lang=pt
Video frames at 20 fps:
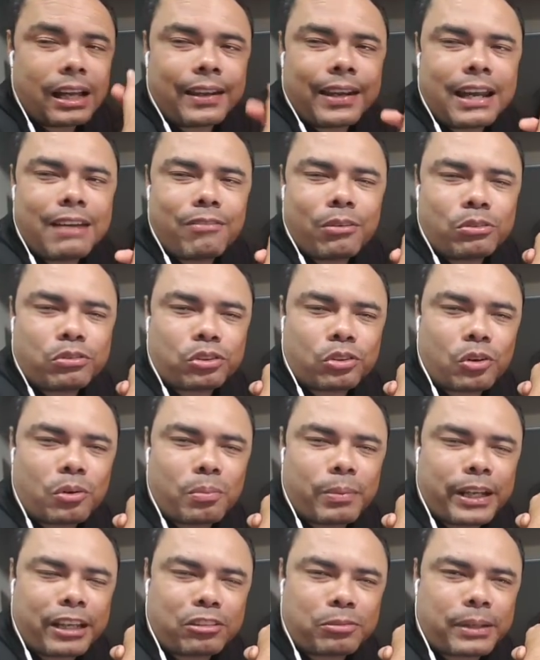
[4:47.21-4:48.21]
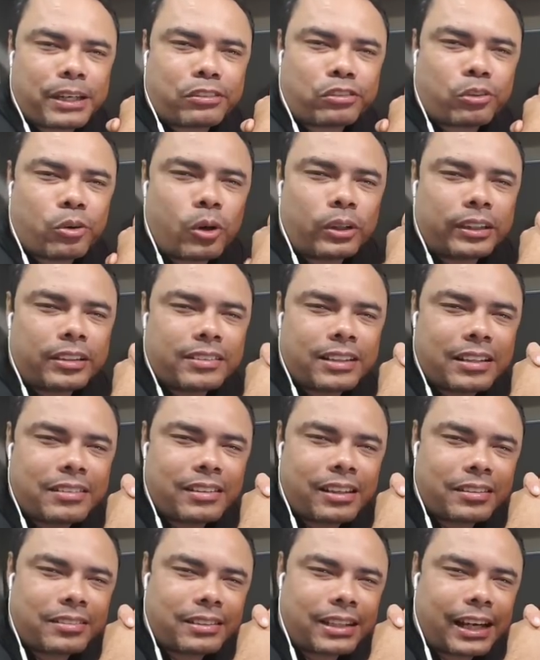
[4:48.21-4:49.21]
Né, vão descobrir as minhas contas
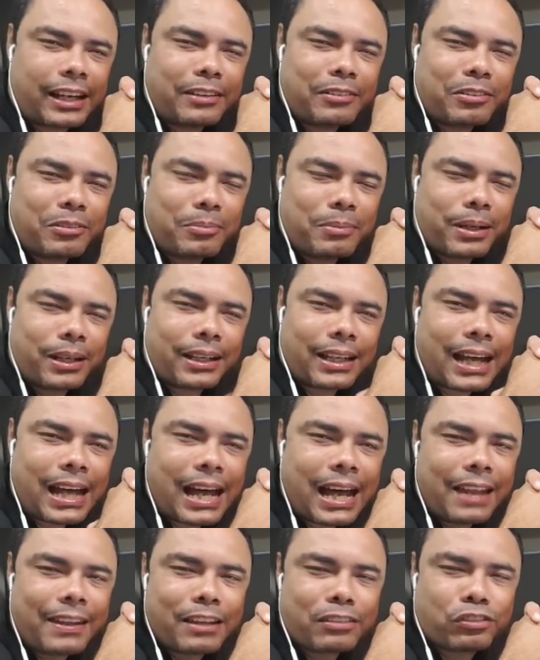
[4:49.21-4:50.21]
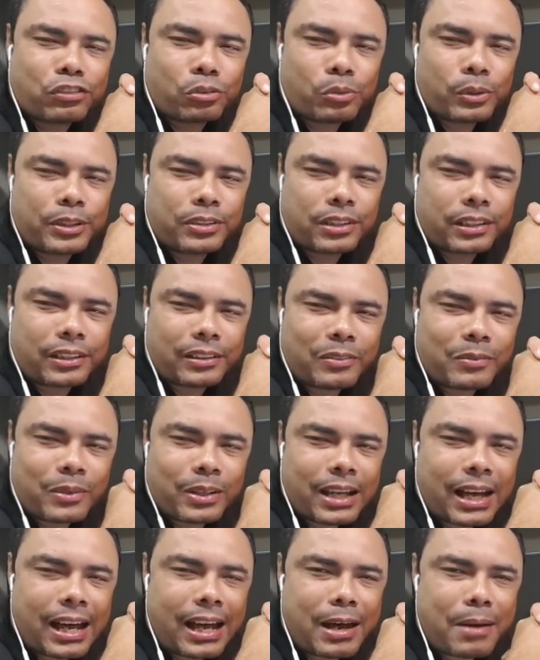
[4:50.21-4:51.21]
nas Ilhas mano, lá ah, na Suíça
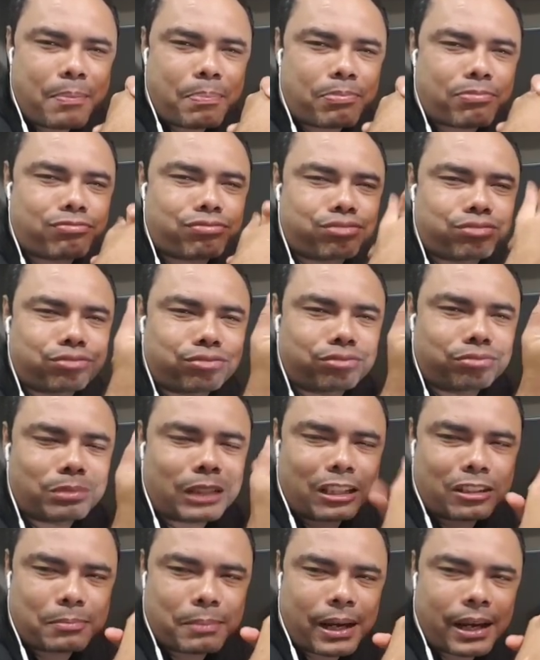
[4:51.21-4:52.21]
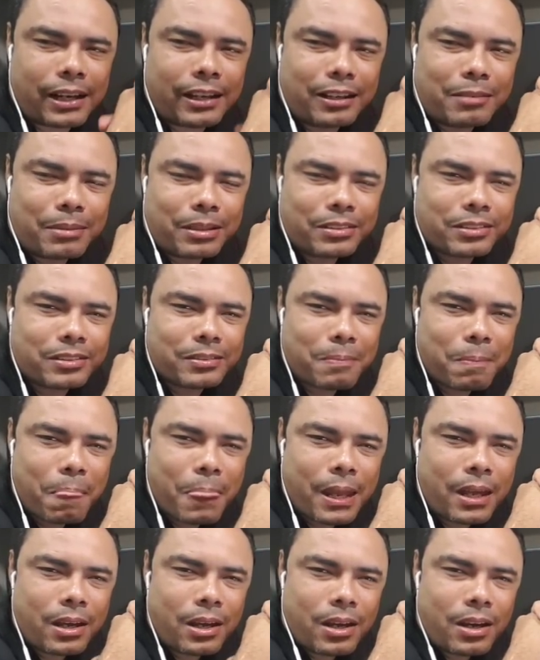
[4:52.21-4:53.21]
também, ah, nas Bahamas.
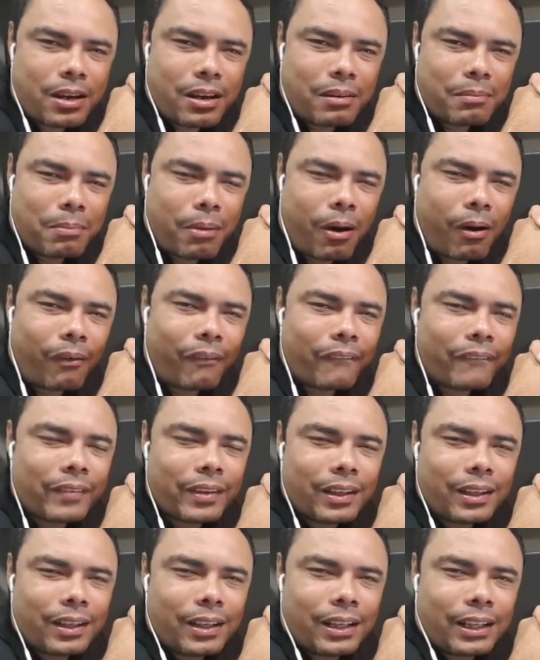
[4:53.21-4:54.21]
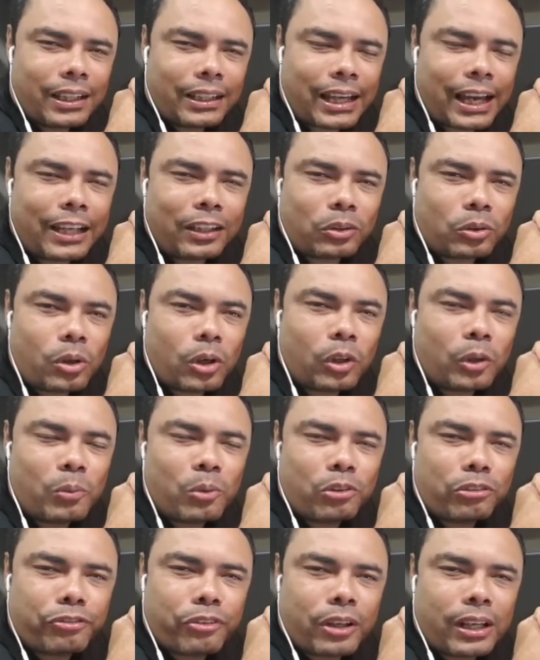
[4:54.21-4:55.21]
Bom, e aí todo
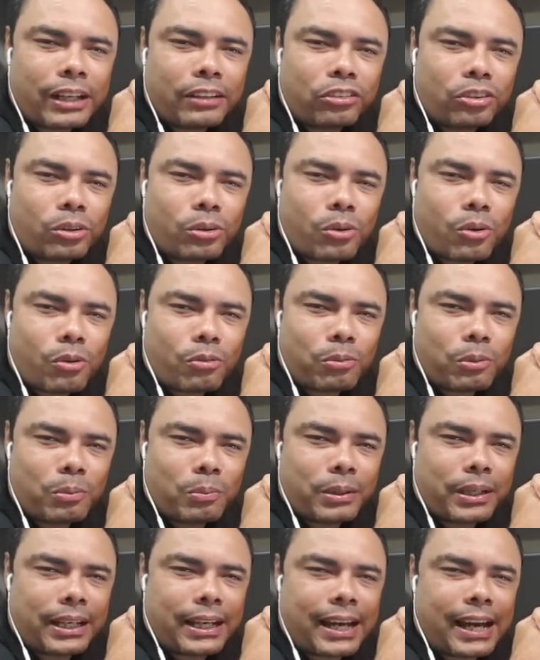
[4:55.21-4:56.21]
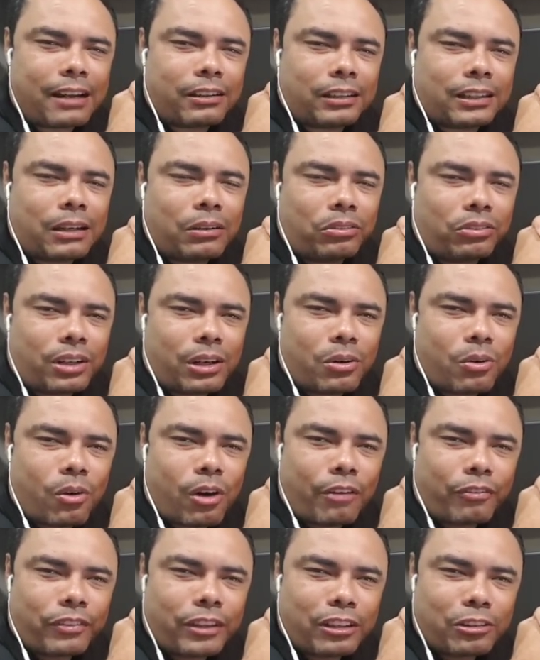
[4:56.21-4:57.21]
mundo foi lá e tirou o cofre, brigaram, tá, tiraram o
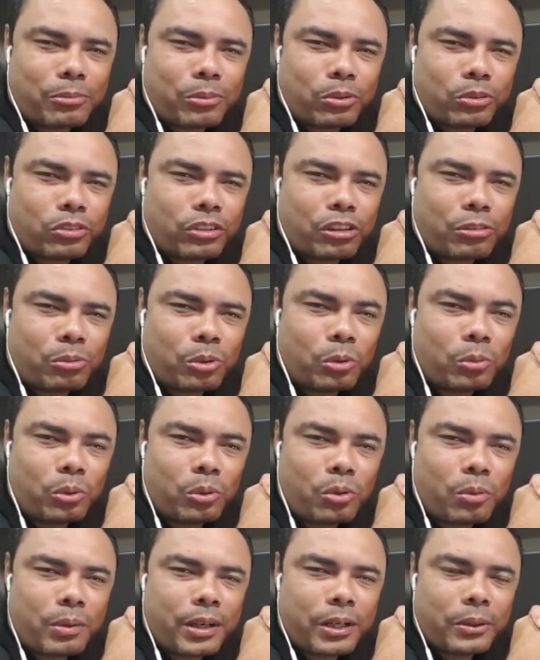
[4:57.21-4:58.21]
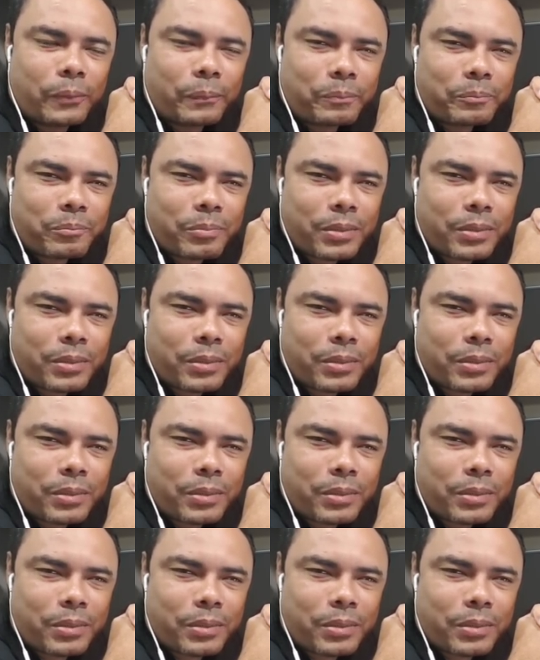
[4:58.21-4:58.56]
cofre das mãos do Sérgio, todo mundo com medo.